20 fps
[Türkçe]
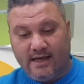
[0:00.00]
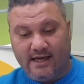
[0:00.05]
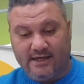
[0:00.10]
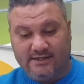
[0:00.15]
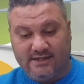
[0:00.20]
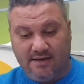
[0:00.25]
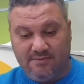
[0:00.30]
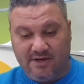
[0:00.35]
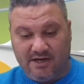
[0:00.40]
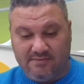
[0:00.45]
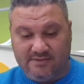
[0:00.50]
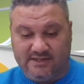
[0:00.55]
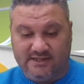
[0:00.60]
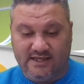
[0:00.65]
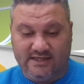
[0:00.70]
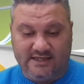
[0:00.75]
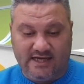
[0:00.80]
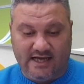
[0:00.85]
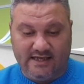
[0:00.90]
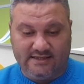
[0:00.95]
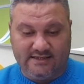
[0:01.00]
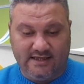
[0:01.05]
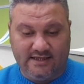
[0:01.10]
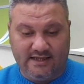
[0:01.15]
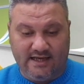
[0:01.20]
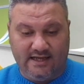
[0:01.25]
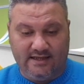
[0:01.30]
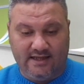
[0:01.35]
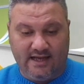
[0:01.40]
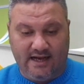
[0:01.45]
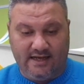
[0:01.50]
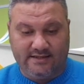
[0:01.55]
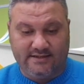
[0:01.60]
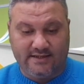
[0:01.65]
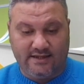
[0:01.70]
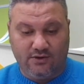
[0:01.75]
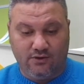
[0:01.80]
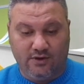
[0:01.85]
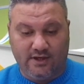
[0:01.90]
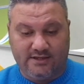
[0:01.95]
Keşke birimiz de Chelsea değil de
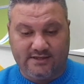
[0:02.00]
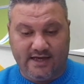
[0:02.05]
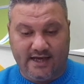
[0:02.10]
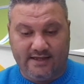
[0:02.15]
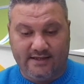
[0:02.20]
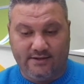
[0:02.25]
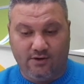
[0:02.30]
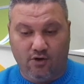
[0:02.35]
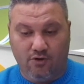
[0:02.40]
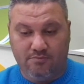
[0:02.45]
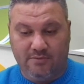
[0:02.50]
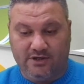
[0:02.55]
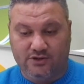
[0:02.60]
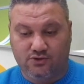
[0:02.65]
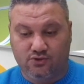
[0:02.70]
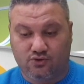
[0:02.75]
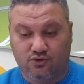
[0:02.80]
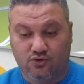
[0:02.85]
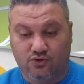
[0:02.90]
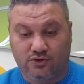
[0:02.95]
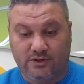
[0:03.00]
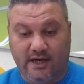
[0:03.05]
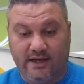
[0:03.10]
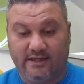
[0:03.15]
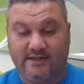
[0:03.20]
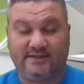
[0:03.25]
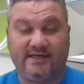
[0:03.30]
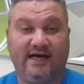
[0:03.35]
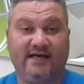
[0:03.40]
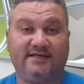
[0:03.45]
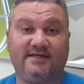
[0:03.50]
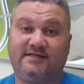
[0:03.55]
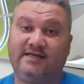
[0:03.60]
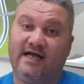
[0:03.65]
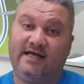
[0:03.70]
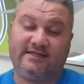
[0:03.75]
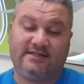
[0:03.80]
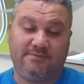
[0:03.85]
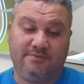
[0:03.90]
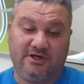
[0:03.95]
Leicester oynasaydı da 15 tuttursaydı. Sadece
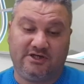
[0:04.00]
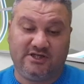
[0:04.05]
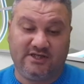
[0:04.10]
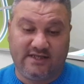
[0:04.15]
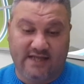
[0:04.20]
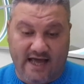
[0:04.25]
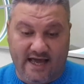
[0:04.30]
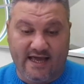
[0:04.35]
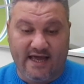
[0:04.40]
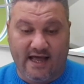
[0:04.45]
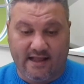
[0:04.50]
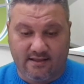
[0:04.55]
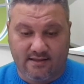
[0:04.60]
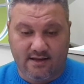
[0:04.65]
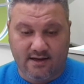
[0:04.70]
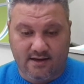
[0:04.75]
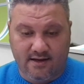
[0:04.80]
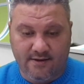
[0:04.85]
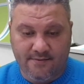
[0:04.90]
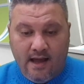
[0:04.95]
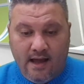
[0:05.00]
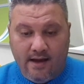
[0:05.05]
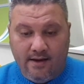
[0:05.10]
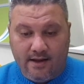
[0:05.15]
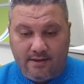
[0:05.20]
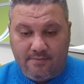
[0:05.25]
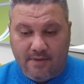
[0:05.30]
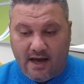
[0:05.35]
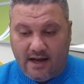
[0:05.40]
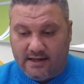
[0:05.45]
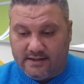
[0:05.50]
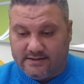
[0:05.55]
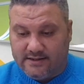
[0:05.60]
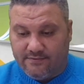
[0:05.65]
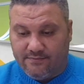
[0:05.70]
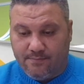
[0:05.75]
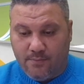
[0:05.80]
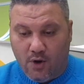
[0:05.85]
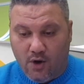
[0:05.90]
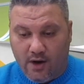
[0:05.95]
Chelsea maçından yattık. Evet
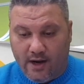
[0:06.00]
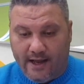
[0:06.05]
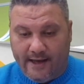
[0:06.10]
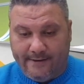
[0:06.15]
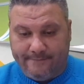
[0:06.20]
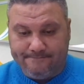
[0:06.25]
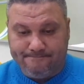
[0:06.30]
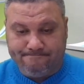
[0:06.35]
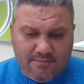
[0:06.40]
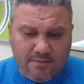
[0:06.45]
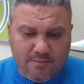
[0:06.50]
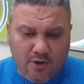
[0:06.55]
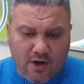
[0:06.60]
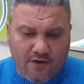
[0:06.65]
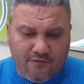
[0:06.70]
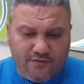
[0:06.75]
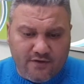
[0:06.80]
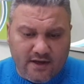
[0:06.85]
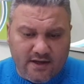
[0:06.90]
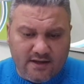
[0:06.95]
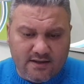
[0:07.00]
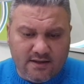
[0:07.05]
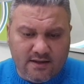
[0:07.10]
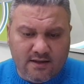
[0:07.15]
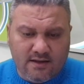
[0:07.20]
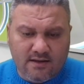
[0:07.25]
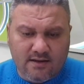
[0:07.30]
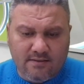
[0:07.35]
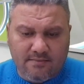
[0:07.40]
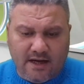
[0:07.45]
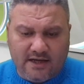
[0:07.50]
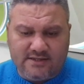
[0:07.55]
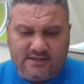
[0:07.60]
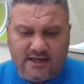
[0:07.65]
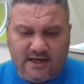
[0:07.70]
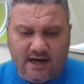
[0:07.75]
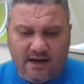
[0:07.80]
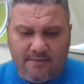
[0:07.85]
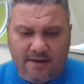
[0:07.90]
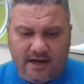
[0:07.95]
maalesef böyle. Tabi bu haftanın e,
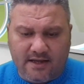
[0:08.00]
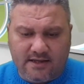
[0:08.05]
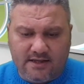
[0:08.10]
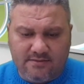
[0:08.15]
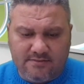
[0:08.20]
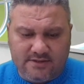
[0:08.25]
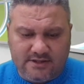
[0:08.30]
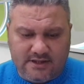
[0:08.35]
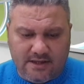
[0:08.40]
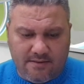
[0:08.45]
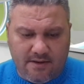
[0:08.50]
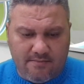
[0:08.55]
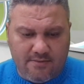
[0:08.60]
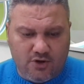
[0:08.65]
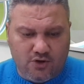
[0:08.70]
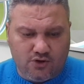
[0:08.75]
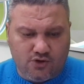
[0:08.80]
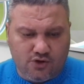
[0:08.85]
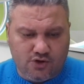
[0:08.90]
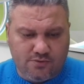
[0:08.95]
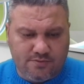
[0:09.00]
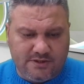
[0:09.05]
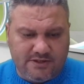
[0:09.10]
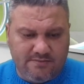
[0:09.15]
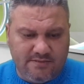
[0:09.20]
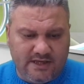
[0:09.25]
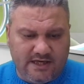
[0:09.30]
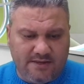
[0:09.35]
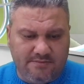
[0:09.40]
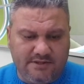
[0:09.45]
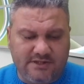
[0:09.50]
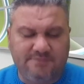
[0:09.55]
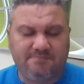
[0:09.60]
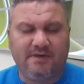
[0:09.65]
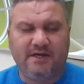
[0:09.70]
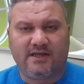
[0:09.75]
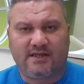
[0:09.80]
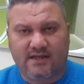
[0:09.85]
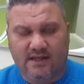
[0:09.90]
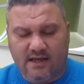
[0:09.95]
maçlarına baktığımız zaman biliyorsunuz bizim
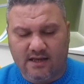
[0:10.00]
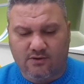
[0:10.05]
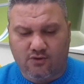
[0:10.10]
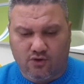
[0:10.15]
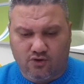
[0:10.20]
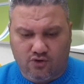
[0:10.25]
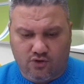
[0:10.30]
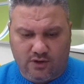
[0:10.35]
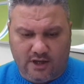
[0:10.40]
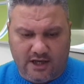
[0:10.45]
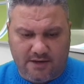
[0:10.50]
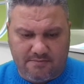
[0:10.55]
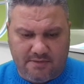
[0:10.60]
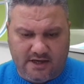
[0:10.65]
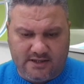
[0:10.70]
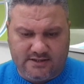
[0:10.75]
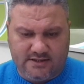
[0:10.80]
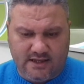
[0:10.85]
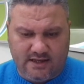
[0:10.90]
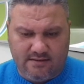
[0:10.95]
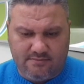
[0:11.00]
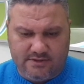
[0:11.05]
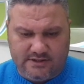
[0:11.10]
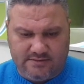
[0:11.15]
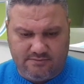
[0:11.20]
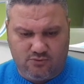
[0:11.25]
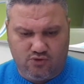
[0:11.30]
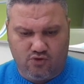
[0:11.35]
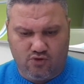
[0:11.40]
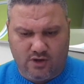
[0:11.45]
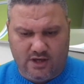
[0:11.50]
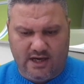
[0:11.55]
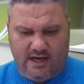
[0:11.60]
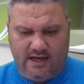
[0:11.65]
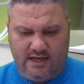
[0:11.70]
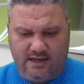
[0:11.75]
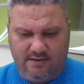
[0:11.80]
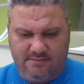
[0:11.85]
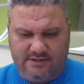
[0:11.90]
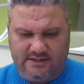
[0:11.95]
ligimiz bitti. Toto'da ilk başta bizim
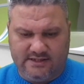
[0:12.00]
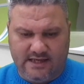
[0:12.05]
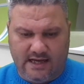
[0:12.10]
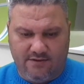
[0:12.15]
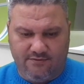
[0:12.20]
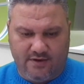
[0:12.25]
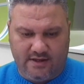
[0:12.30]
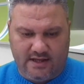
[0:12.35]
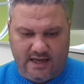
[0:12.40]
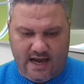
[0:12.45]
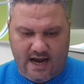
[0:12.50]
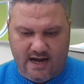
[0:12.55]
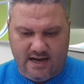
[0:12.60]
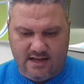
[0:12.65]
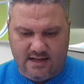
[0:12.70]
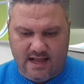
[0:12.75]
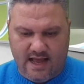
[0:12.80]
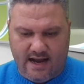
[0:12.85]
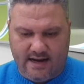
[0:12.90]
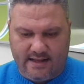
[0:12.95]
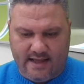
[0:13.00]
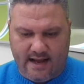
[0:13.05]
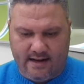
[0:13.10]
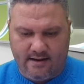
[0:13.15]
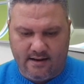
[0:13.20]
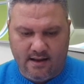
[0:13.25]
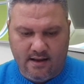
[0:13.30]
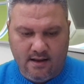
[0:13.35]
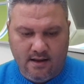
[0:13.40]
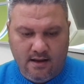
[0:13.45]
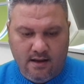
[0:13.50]
Türkiye ligimizden ve diğer liglerden